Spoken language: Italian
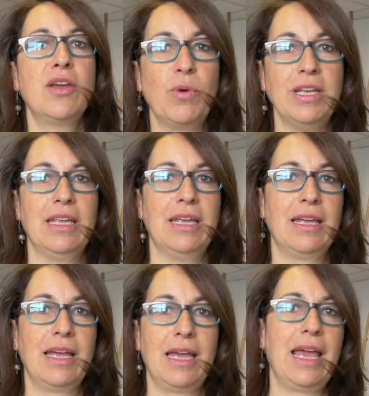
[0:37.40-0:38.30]
Quindi
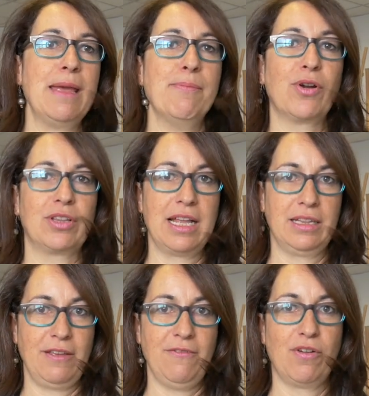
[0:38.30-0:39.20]
è
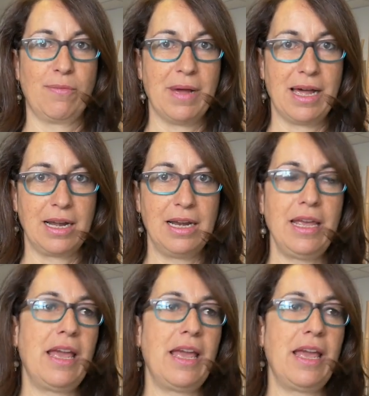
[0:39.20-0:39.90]
importante informarli,